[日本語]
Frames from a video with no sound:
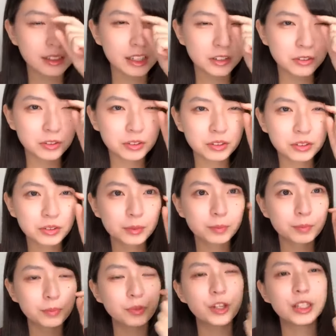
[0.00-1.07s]
で
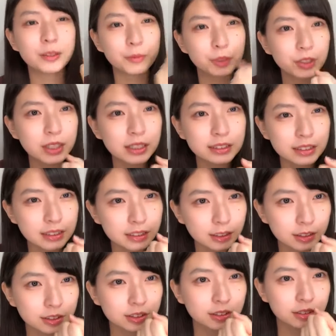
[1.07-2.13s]
こうも物語が
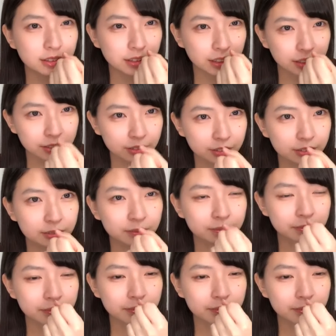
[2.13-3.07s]
進んでいく